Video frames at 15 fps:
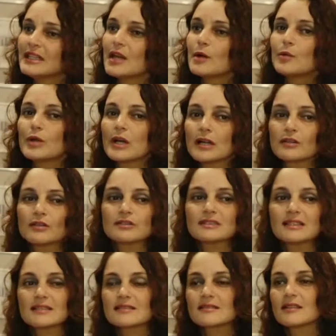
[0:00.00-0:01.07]
y algunas
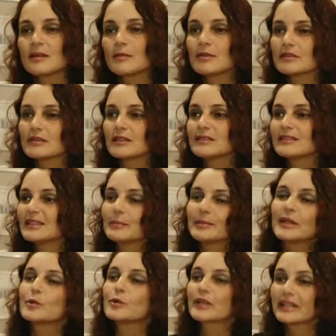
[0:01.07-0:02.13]
cosas, digamos,
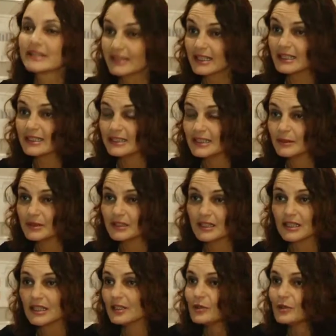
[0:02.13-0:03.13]
siempre hay un restyling a mitad de